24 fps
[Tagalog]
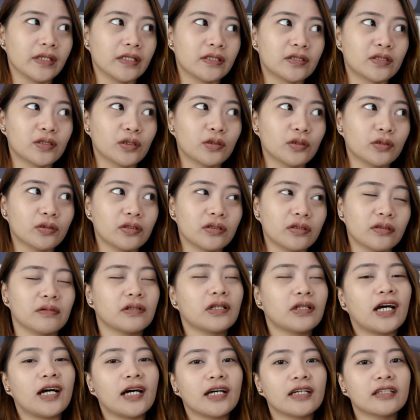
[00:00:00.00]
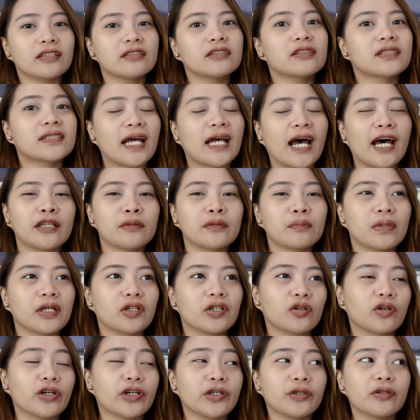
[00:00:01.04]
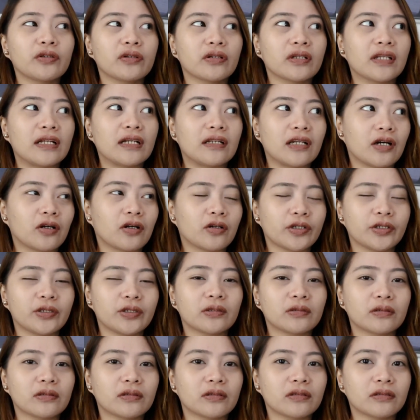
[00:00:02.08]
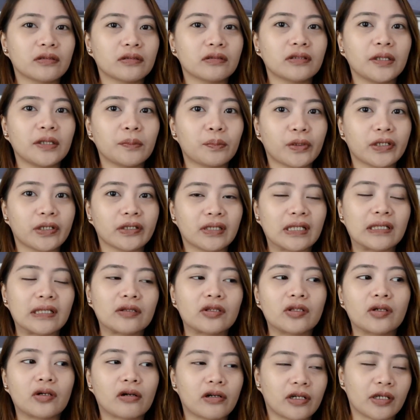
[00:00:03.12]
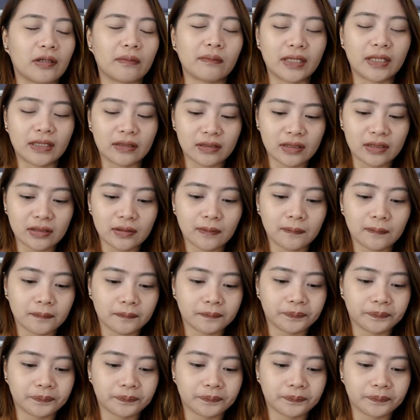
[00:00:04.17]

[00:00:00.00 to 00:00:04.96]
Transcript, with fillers: So, uh, yung sa handbag ko ay yung dala ko, yung important documents.